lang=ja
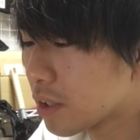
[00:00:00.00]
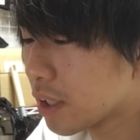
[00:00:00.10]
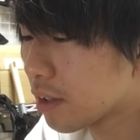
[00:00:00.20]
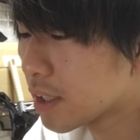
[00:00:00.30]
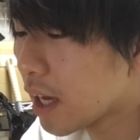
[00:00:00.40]
け
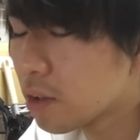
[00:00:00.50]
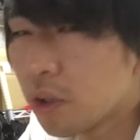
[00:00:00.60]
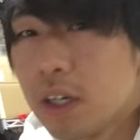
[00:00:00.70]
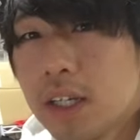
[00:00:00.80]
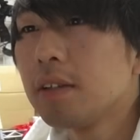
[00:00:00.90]
てくださいあ
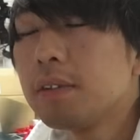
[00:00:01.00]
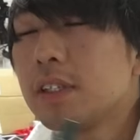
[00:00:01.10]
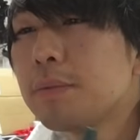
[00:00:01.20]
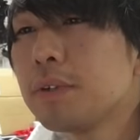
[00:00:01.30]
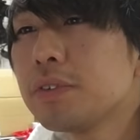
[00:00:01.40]
と
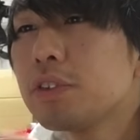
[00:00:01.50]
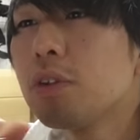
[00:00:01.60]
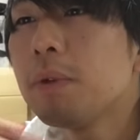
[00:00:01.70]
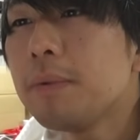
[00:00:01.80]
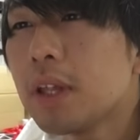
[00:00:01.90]
自分普通
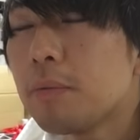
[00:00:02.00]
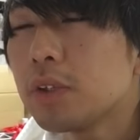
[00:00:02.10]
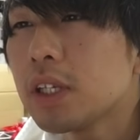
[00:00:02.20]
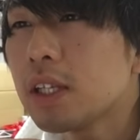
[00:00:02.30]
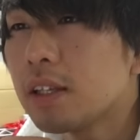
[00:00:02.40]
の BB 弾
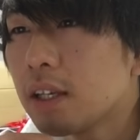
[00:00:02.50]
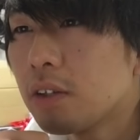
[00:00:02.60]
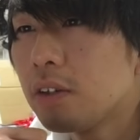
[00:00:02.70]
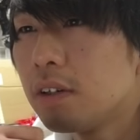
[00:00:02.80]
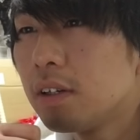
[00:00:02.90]
持ってきたんだけ
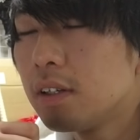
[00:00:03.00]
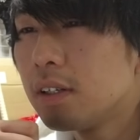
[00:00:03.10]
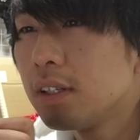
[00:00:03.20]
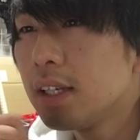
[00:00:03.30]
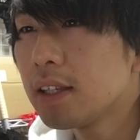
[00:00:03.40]
ど
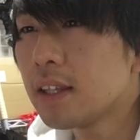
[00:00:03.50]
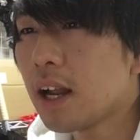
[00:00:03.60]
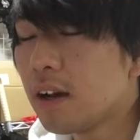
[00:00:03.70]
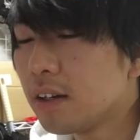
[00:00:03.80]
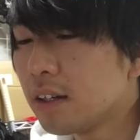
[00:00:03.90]
行った
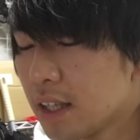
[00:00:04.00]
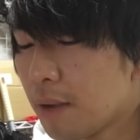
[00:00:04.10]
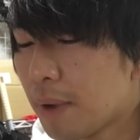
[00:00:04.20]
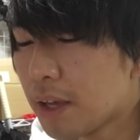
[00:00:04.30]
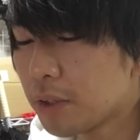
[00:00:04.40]
ら行った
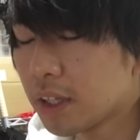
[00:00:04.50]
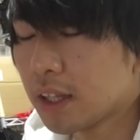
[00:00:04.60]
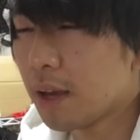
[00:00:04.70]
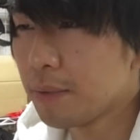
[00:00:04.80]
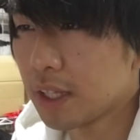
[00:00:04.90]
らバイオだっ
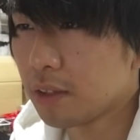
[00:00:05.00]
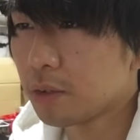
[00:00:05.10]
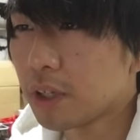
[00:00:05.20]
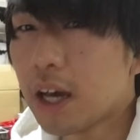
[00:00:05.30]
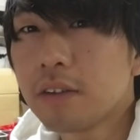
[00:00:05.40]
たみたいな
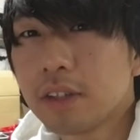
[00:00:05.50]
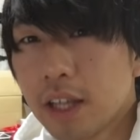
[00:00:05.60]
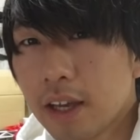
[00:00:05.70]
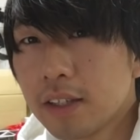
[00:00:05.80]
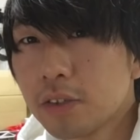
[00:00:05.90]
ことがあるん
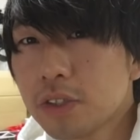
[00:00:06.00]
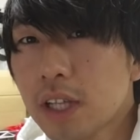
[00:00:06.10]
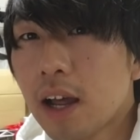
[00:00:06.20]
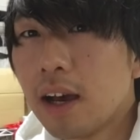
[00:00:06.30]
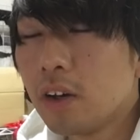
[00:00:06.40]
でそし
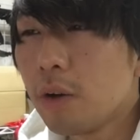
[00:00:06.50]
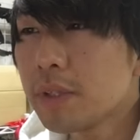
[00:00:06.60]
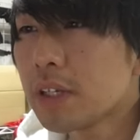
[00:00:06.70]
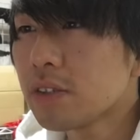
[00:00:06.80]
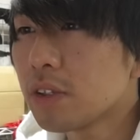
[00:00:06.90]
たらお
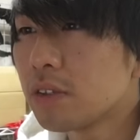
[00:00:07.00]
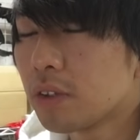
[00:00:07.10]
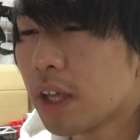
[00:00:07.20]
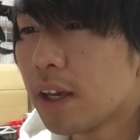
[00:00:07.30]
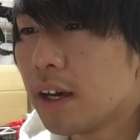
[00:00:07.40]
店の人に言う
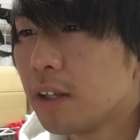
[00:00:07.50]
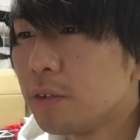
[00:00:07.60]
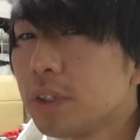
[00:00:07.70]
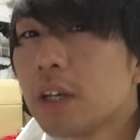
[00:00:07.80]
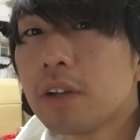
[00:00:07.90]
とねあ
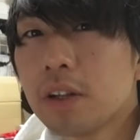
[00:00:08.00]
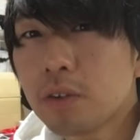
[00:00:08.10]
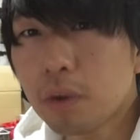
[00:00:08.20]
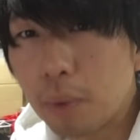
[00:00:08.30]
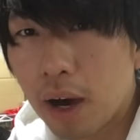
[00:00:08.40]
の売ってくれる
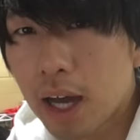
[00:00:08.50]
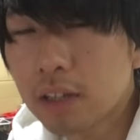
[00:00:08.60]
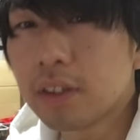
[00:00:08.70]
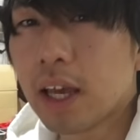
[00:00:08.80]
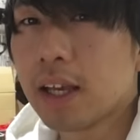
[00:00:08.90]
とこもあ
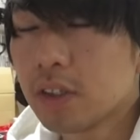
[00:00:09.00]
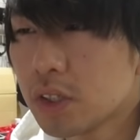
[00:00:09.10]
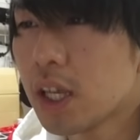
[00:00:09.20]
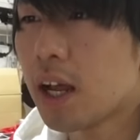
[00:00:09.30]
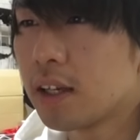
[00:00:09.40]
るんでそ
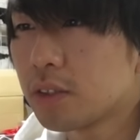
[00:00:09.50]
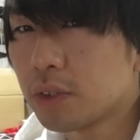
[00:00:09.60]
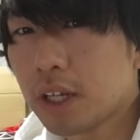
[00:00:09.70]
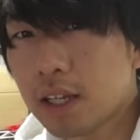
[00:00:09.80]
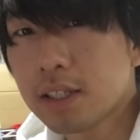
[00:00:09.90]
したらそ
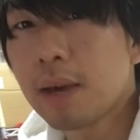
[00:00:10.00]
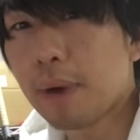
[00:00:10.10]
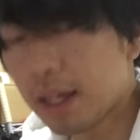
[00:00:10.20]
こで買っちゃえば